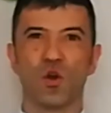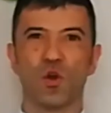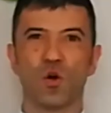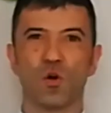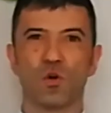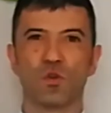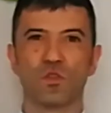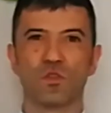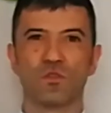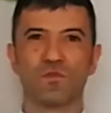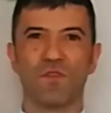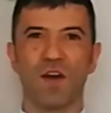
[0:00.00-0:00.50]

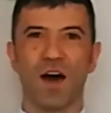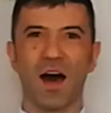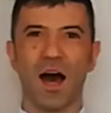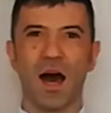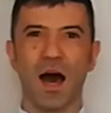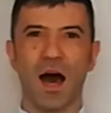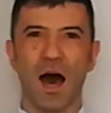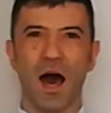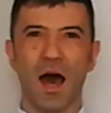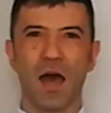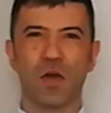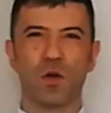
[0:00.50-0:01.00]
nos
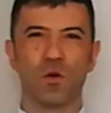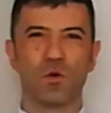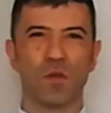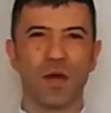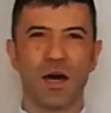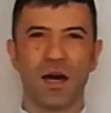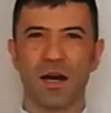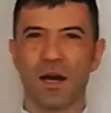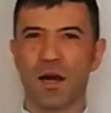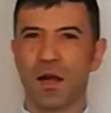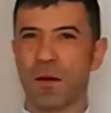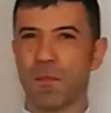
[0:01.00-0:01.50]
va a
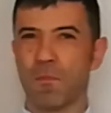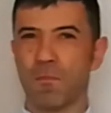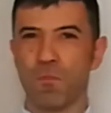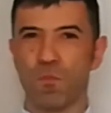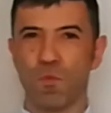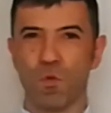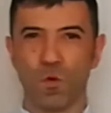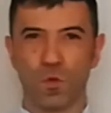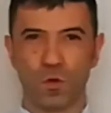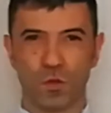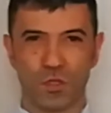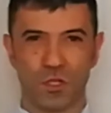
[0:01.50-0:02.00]
ayudar
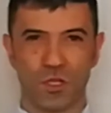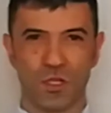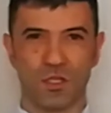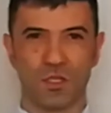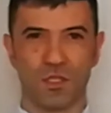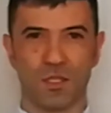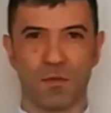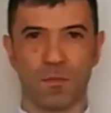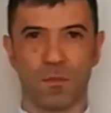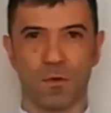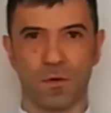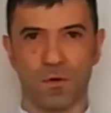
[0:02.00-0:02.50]

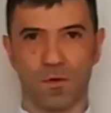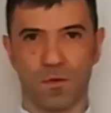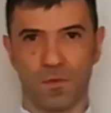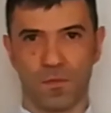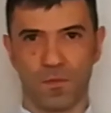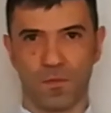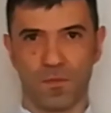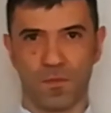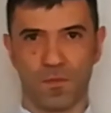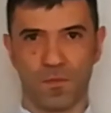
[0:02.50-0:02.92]
muchísimo.